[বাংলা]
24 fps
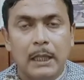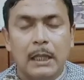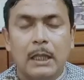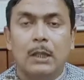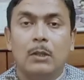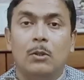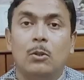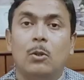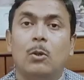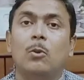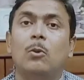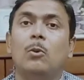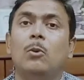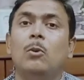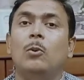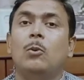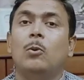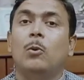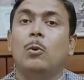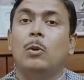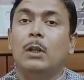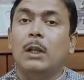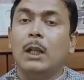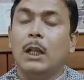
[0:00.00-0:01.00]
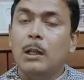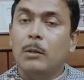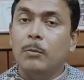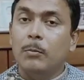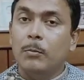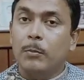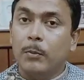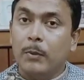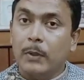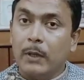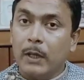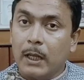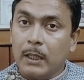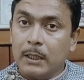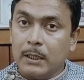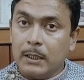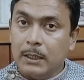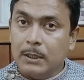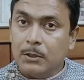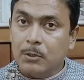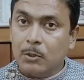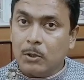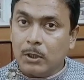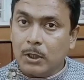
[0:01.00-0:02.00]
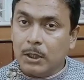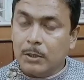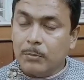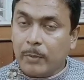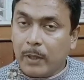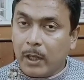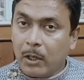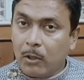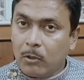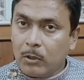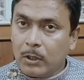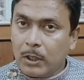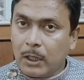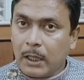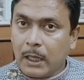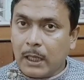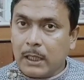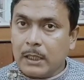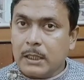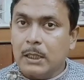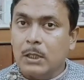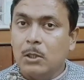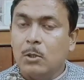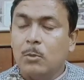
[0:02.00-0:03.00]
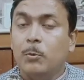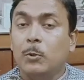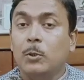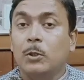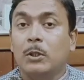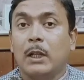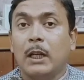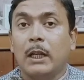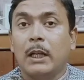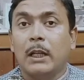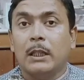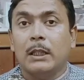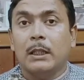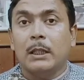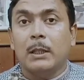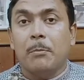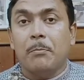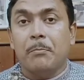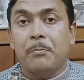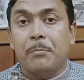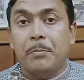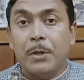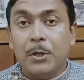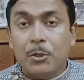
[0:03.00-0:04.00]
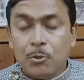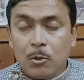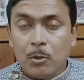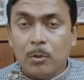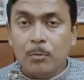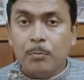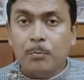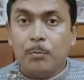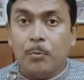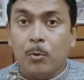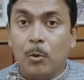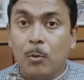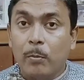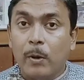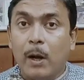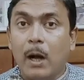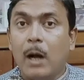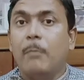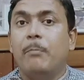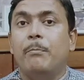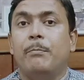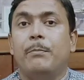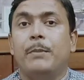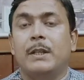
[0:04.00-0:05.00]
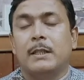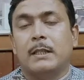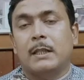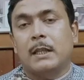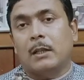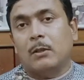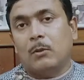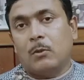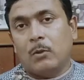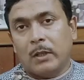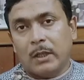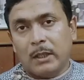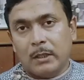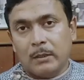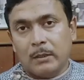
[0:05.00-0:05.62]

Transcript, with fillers: তখন টোটাল রাশিচক্রের বারোটা রাশির ওপর তার একটা ভীষণ প্রভাব বিস্তার করে